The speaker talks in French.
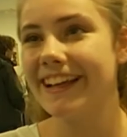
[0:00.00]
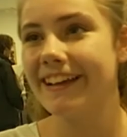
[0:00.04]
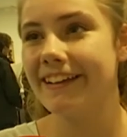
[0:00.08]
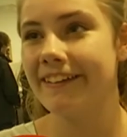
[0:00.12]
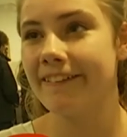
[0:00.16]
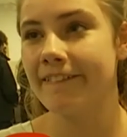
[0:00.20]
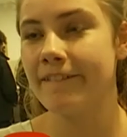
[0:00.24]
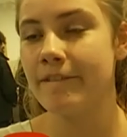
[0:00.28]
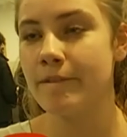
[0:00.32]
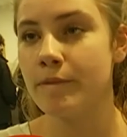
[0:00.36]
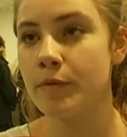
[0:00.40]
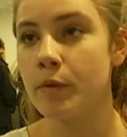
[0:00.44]

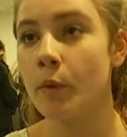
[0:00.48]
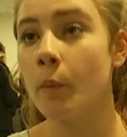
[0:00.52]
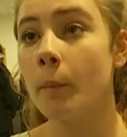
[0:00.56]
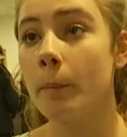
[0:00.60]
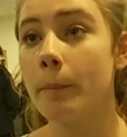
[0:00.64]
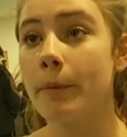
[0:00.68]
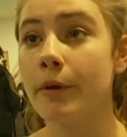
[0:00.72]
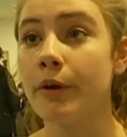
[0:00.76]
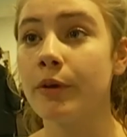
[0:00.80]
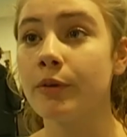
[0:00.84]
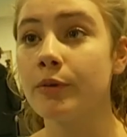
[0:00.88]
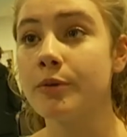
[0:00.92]
euh, ont
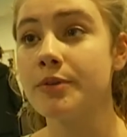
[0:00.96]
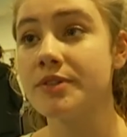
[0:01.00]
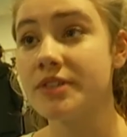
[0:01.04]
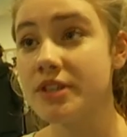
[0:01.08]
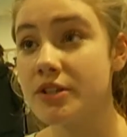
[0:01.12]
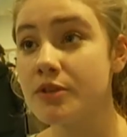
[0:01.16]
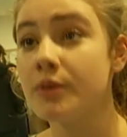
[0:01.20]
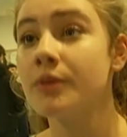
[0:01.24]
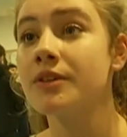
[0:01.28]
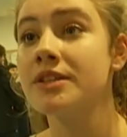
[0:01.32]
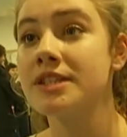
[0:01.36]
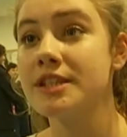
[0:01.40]
peur de ces
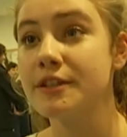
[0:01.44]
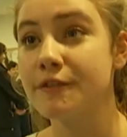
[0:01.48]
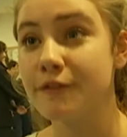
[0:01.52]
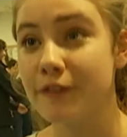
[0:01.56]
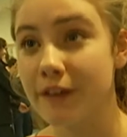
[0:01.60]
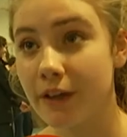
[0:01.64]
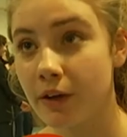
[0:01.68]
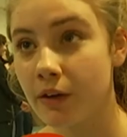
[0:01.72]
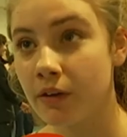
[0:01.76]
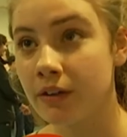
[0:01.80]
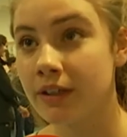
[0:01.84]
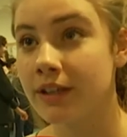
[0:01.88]
gens
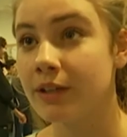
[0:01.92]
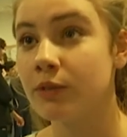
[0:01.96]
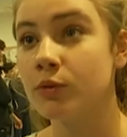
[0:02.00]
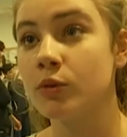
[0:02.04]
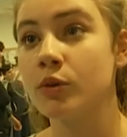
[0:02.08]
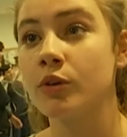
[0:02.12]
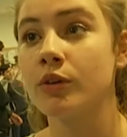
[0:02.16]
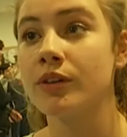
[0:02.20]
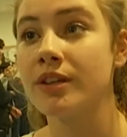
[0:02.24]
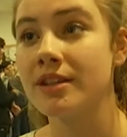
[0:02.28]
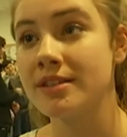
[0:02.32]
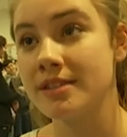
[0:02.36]
différents qu'ils ne
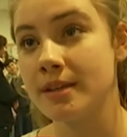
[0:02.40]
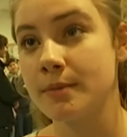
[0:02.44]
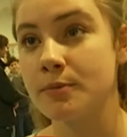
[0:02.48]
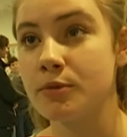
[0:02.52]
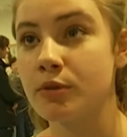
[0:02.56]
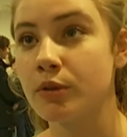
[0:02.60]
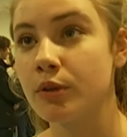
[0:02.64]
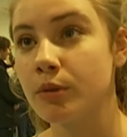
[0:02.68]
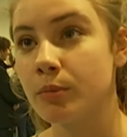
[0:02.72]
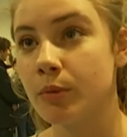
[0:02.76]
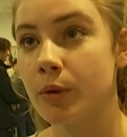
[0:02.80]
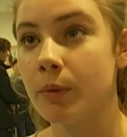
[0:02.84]
connaissent
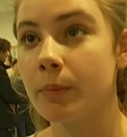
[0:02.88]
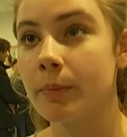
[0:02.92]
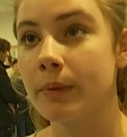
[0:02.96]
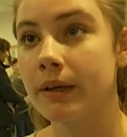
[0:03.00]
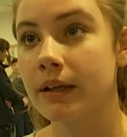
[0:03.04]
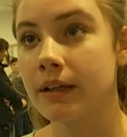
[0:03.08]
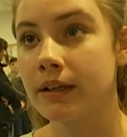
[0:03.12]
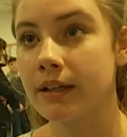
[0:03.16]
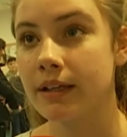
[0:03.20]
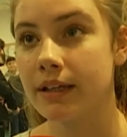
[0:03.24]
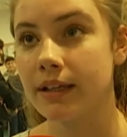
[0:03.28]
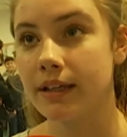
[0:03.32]
absolument
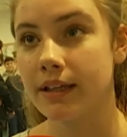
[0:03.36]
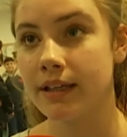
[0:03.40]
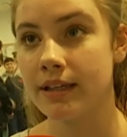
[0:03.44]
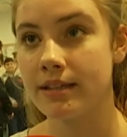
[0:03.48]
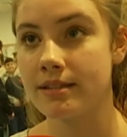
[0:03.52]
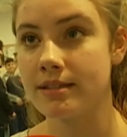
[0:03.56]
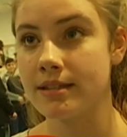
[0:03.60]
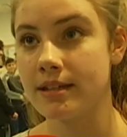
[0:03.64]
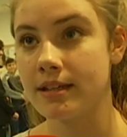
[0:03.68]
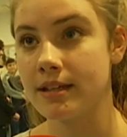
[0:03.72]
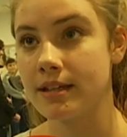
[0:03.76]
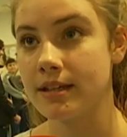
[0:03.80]
pas. Et
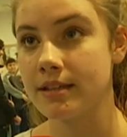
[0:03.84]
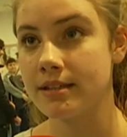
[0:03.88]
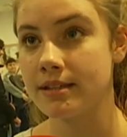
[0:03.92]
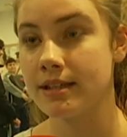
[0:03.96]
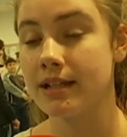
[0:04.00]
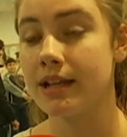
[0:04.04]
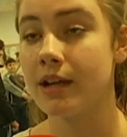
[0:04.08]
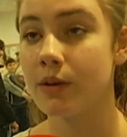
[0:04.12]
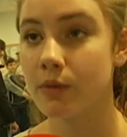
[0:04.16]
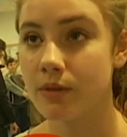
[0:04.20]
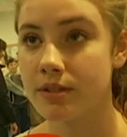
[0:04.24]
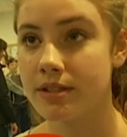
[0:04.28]
c'est
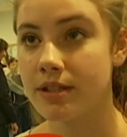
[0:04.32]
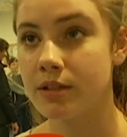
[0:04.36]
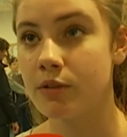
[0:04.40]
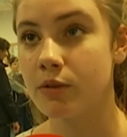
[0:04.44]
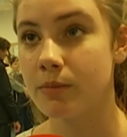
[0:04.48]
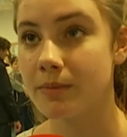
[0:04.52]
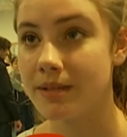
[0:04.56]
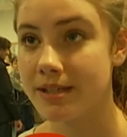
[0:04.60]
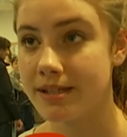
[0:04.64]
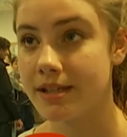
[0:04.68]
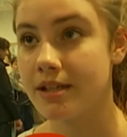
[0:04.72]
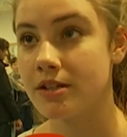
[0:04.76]
là aussi le
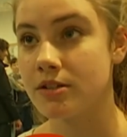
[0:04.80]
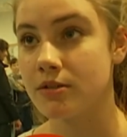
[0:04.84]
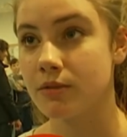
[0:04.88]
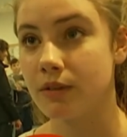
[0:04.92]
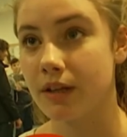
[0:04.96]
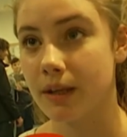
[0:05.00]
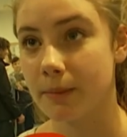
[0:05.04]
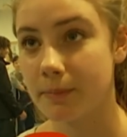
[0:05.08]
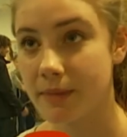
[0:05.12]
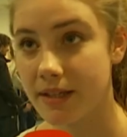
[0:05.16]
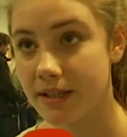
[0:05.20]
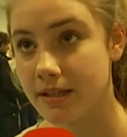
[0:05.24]
message de
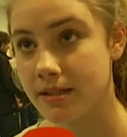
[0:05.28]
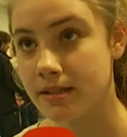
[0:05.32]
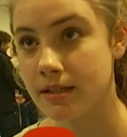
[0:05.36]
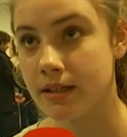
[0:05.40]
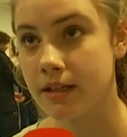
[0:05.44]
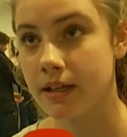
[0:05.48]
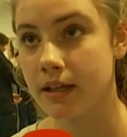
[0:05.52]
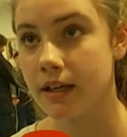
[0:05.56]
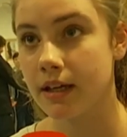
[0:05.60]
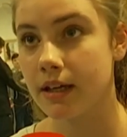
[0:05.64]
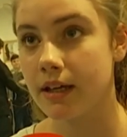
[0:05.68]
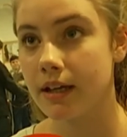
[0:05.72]
la pièce.
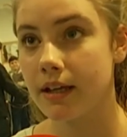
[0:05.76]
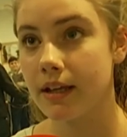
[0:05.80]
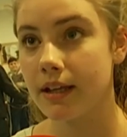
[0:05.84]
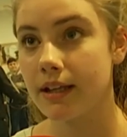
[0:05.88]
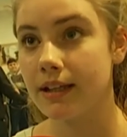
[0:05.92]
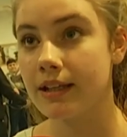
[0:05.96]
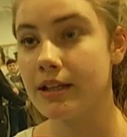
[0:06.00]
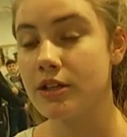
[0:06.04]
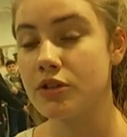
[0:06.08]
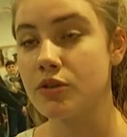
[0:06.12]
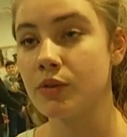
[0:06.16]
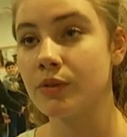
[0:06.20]

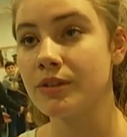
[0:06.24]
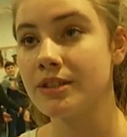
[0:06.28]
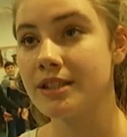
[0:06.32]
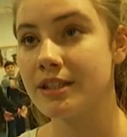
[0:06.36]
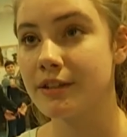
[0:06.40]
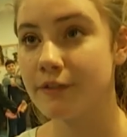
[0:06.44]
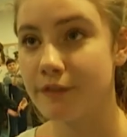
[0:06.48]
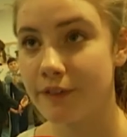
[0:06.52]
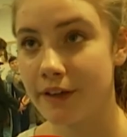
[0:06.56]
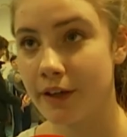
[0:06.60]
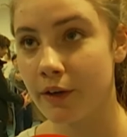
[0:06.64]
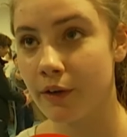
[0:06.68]
Les gens
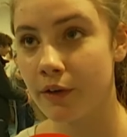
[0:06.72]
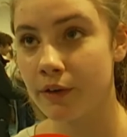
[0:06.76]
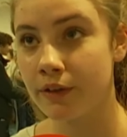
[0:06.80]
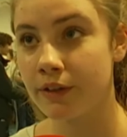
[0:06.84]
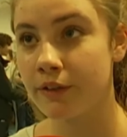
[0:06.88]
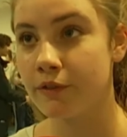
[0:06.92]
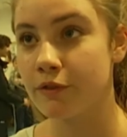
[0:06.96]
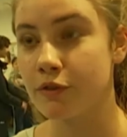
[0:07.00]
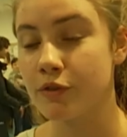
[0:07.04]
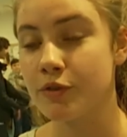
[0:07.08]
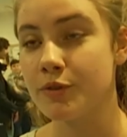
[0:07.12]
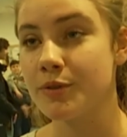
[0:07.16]
différents,
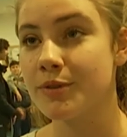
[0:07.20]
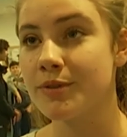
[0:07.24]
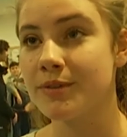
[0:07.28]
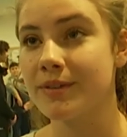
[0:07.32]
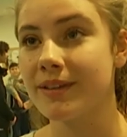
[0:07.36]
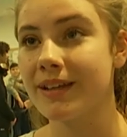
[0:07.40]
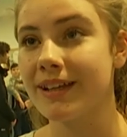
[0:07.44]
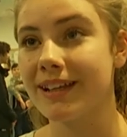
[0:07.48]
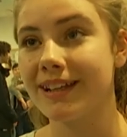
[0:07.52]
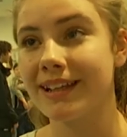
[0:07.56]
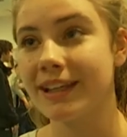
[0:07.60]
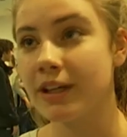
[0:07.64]
il faut juste
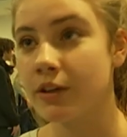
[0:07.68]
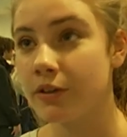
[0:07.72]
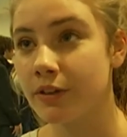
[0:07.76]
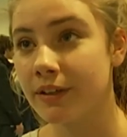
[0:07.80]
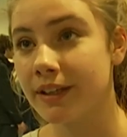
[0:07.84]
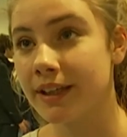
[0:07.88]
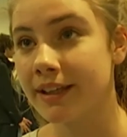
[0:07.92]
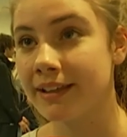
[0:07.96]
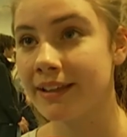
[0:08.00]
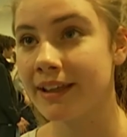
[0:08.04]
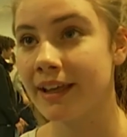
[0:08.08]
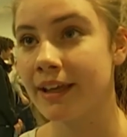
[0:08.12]
les
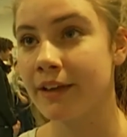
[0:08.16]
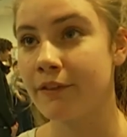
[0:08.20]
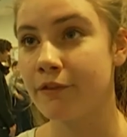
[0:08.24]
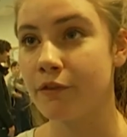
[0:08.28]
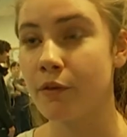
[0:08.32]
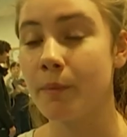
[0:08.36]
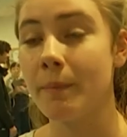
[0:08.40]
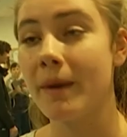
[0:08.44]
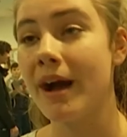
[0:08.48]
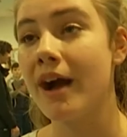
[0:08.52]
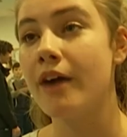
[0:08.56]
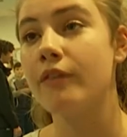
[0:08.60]
connaître il ne
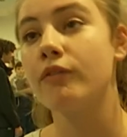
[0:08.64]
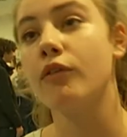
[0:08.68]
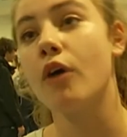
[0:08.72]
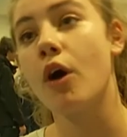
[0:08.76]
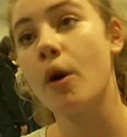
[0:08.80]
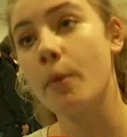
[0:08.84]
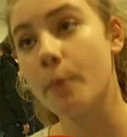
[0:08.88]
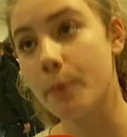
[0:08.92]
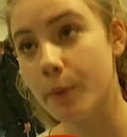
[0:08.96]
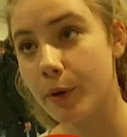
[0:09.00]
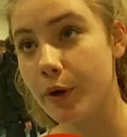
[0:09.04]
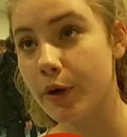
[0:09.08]
faut pas
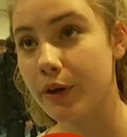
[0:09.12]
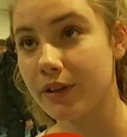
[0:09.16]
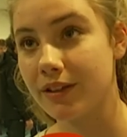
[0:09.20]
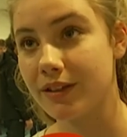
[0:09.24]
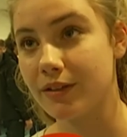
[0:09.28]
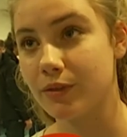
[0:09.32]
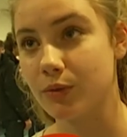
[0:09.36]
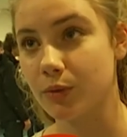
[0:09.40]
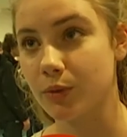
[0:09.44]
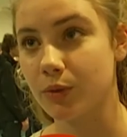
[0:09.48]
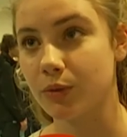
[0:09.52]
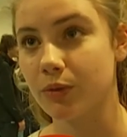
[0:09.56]
avoir peur
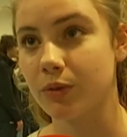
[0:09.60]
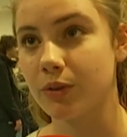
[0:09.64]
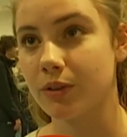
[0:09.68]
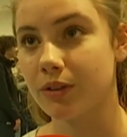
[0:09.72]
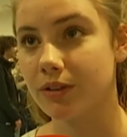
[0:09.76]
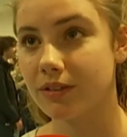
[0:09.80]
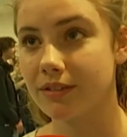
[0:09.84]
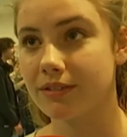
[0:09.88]
des autres.